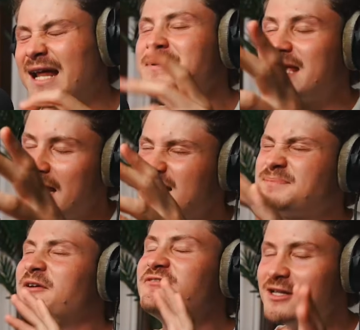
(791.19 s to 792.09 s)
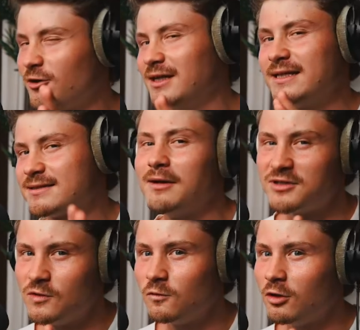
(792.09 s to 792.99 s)
Aber ich kenne das, bei vielen Leuten liegt es, glaube
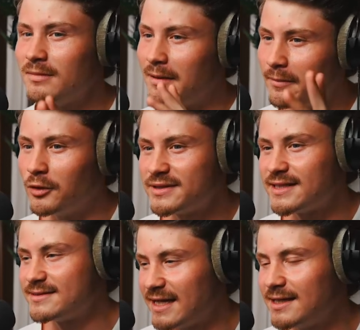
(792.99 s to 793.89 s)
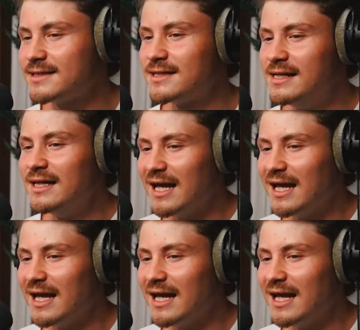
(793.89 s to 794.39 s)
ich, nur rum, aber bei uns tatsächlich,